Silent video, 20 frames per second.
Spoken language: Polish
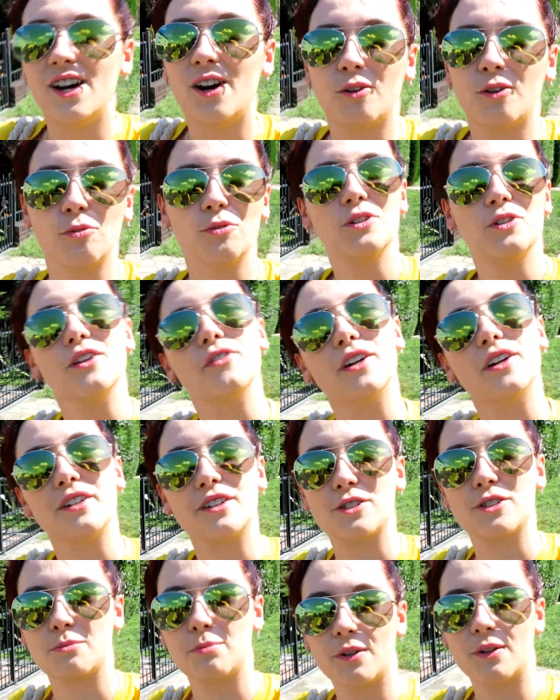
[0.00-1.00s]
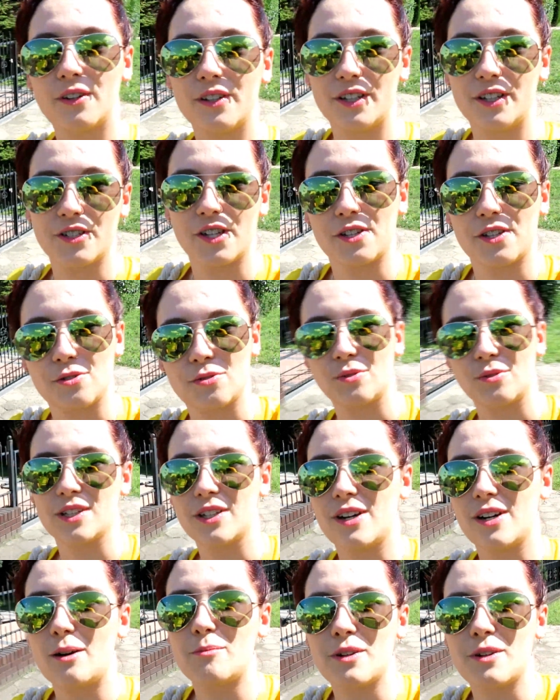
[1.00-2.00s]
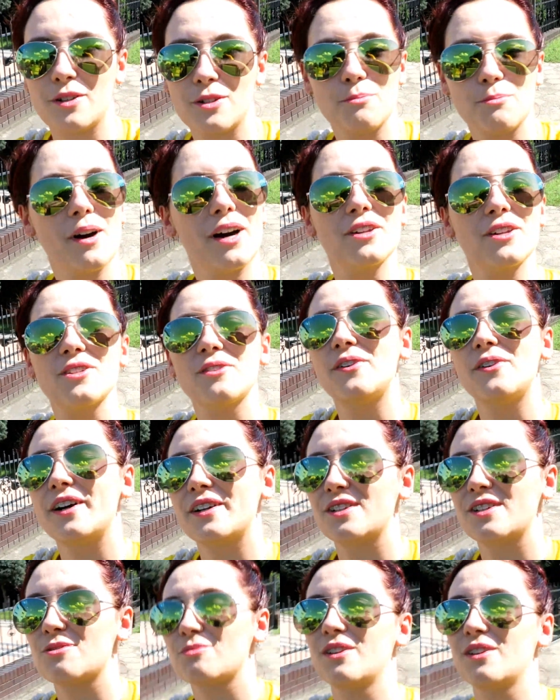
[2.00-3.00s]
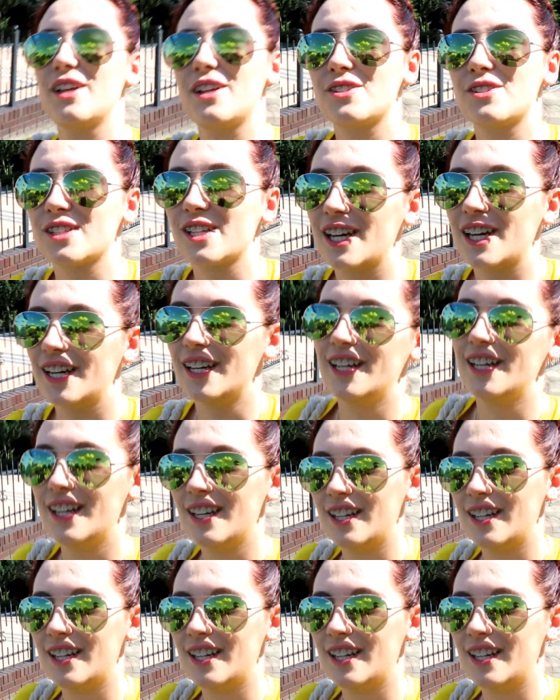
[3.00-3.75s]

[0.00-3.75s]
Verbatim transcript: Ogólnie fajnie, że pogoda się też udała, bo jest bardzo fajnie, słonecznie.